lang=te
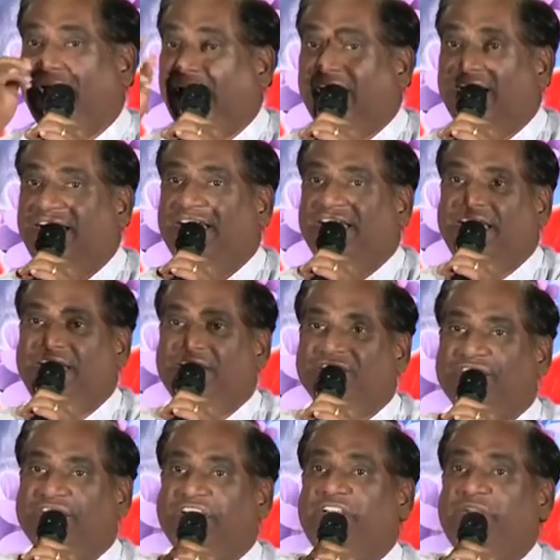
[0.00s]
అలాగే నేను
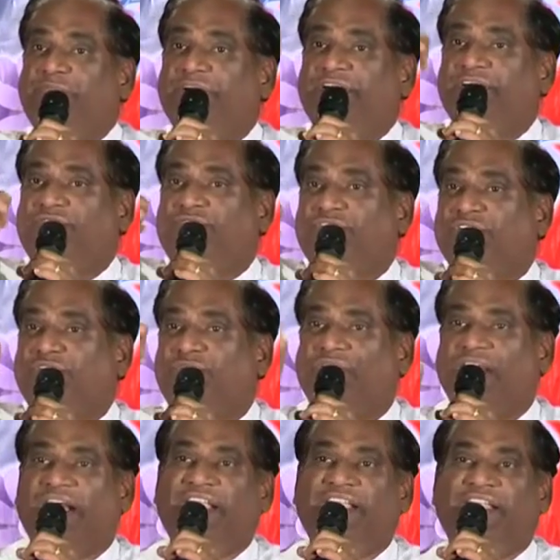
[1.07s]
సీటు పక్కన కూర్చున్న
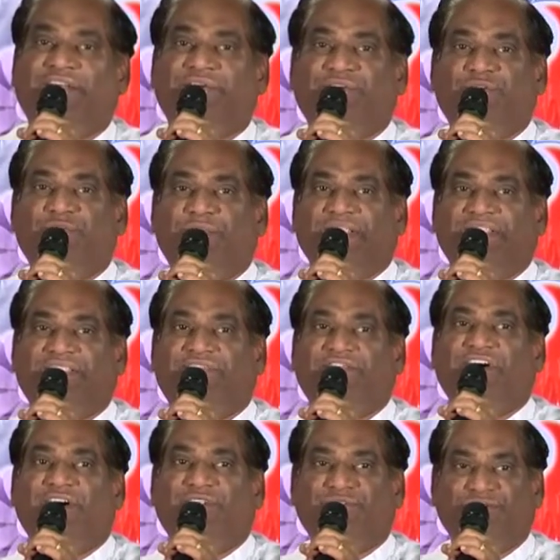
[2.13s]
ఒక ఆయన ఎవరో
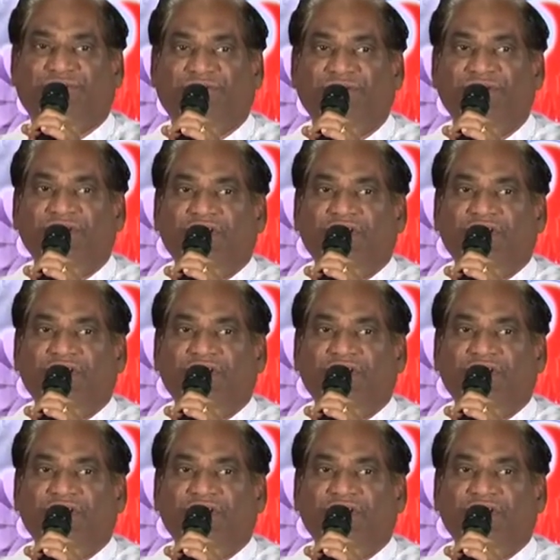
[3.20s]
పెద్దవారు